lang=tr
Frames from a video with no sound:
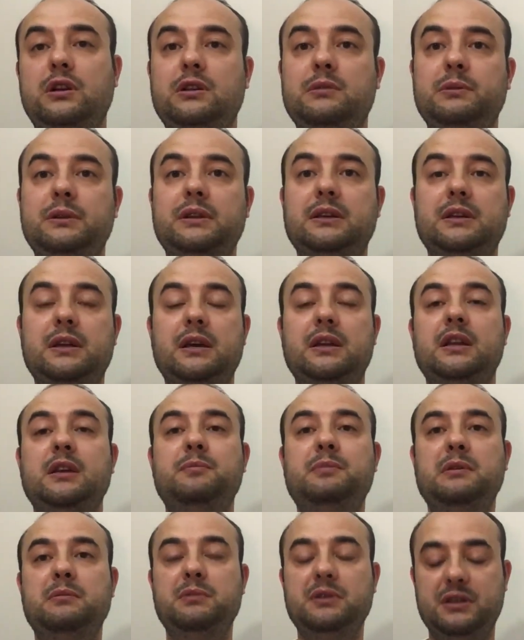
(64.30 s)
kalabalık yani
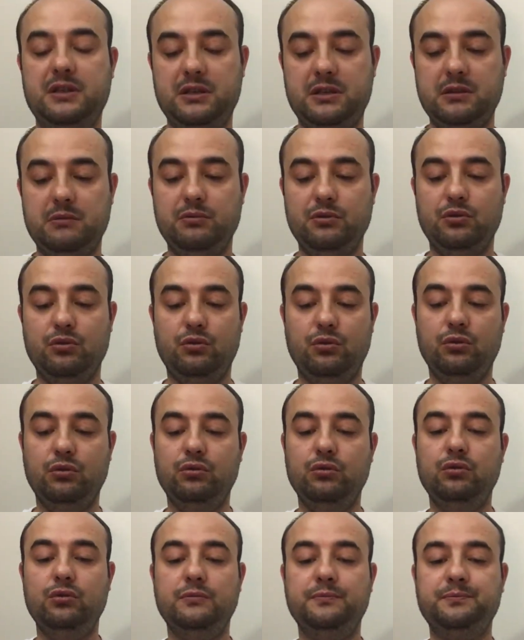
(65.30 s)
epi bir kitabın
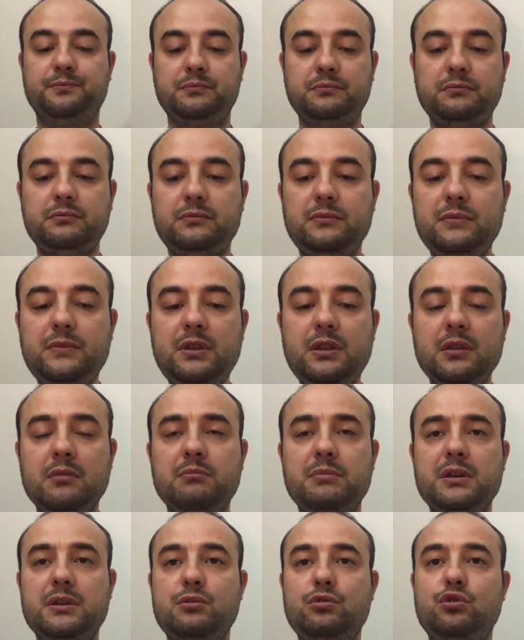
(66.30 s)
olduğu
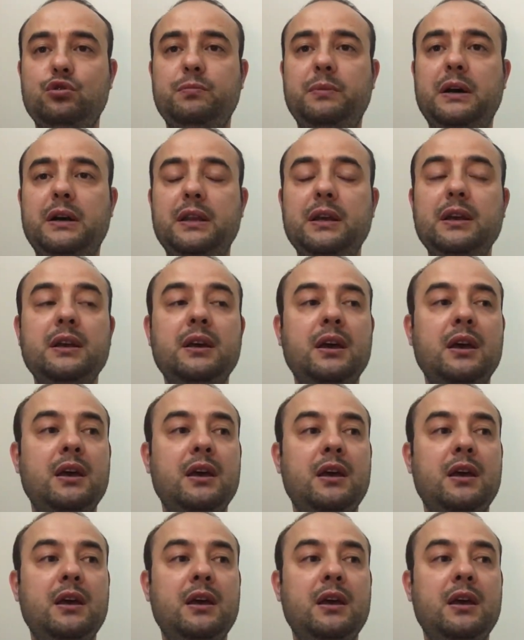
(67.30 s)
bir kütüphane.